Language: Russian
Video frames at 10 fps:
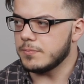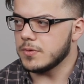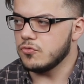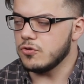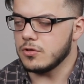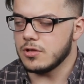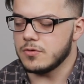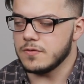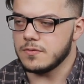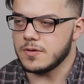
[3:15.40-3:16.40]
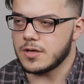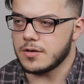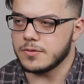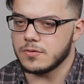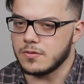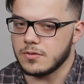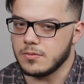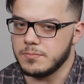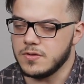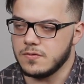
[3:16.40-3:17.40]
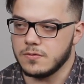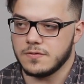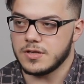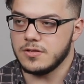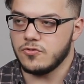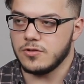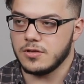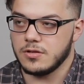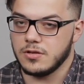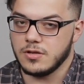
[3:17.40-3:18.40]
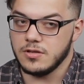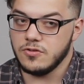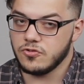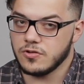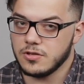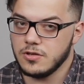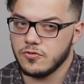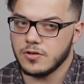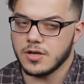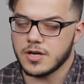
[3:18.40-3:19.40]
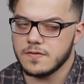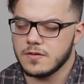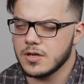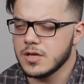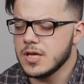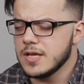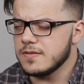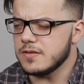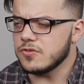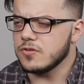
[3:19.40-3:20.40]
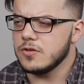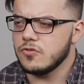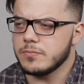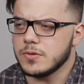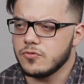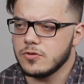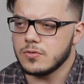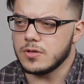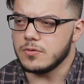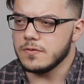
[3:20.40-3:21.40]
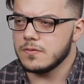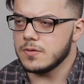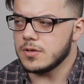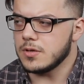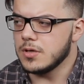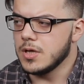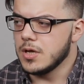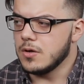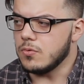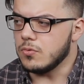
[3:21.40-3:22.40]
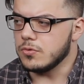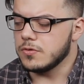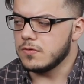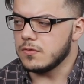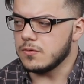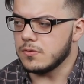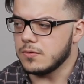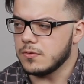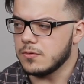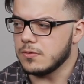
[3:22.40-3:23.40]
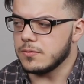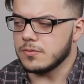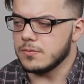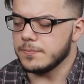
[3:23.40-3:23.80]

получить удовольствие от 500-страничной э, книж, книжки гораздо сложнее, чем получить удовольствие от, э,